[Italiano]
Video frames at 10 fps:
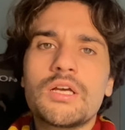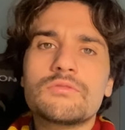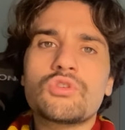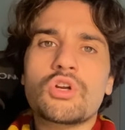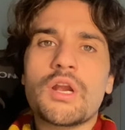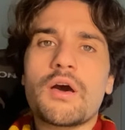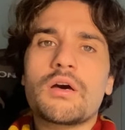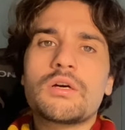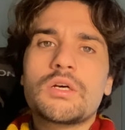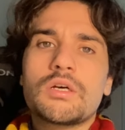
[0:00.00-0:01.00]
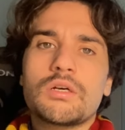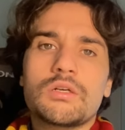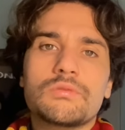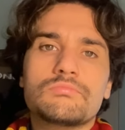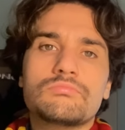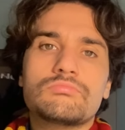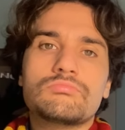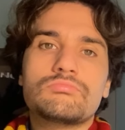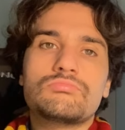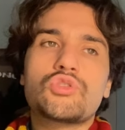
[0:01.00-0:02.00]
non,
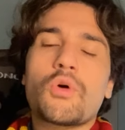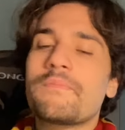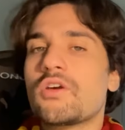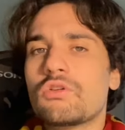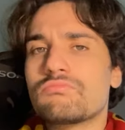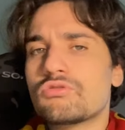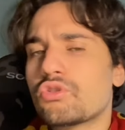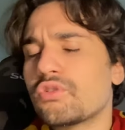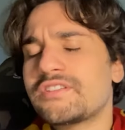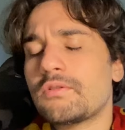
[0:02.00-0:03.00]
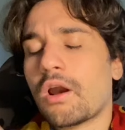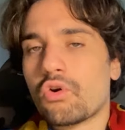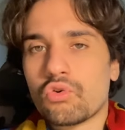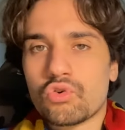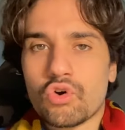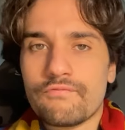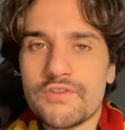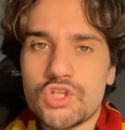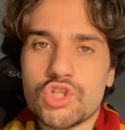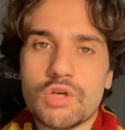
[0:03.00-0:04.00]
ehm, non mi continua a non
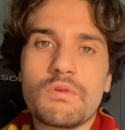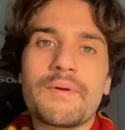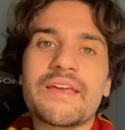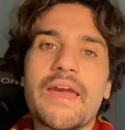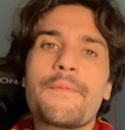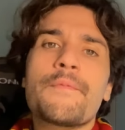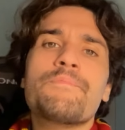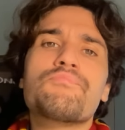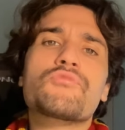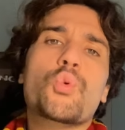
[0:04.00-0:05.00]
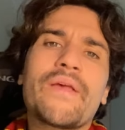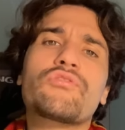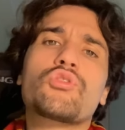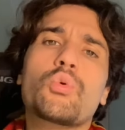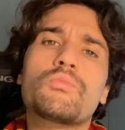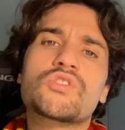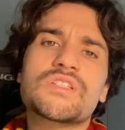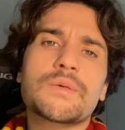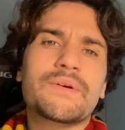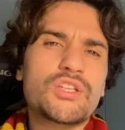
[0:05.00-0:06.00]
convincermi, perché questo è un
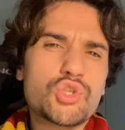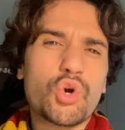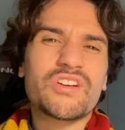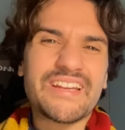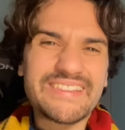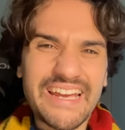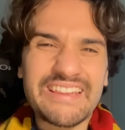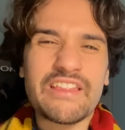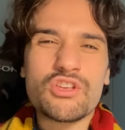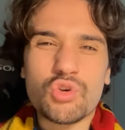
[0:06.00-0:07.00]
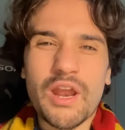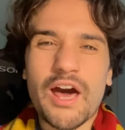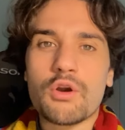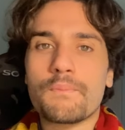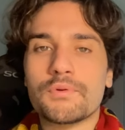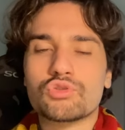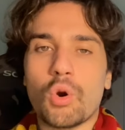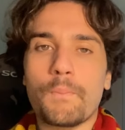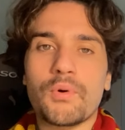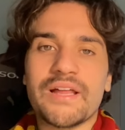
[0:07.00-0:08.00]
sistema di gioco che tende ad isolare un po'
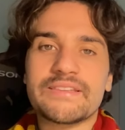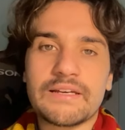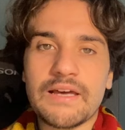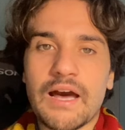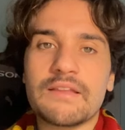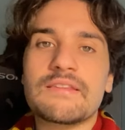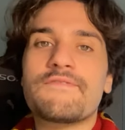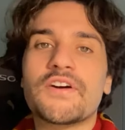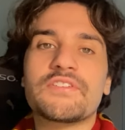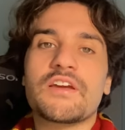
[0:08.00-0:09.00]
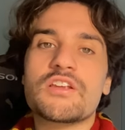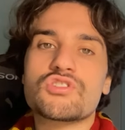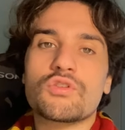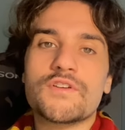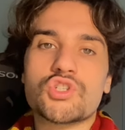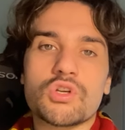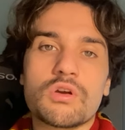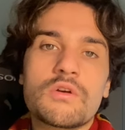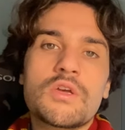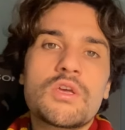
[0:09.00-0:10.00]
troppo l'attaccante. Infatti,
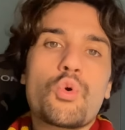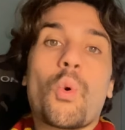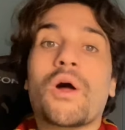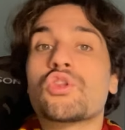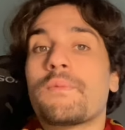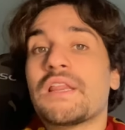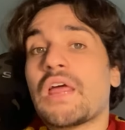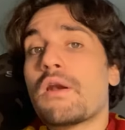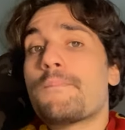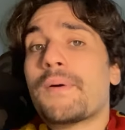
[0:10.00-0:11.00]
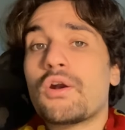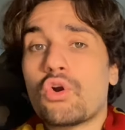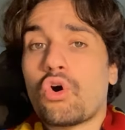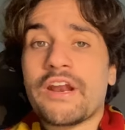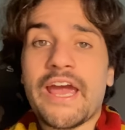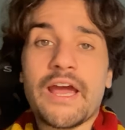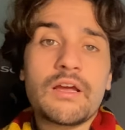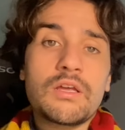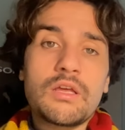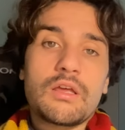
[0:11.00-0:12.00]
Kristovic, quando prendeva il pallone,
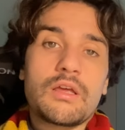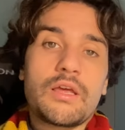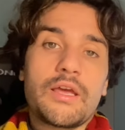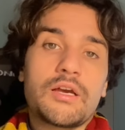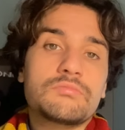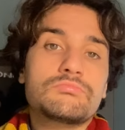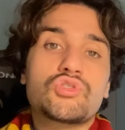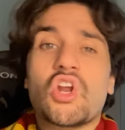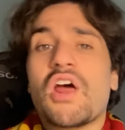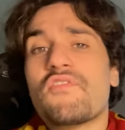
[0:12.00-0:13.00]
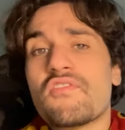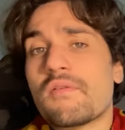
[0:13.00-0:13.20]
eh, non aveva